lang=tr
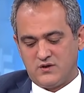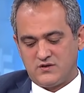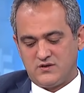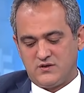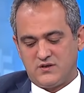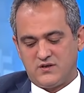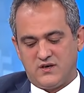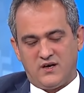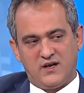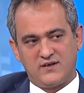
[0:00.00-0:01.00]
Şimdi
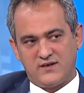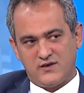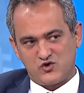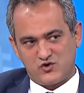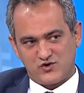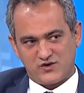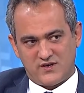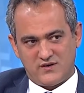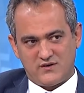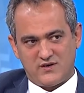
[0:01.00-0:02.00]
6
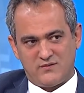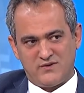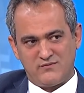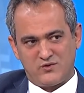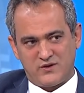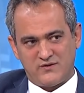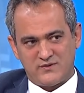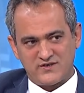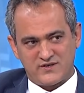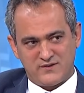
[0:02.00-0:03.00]
Ağustos'ta yani benim göreve
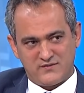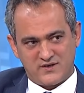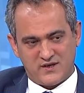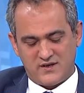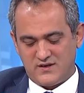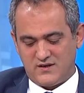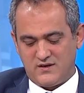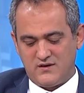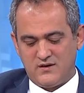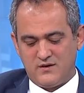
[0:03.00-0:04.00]
başladığım tarihte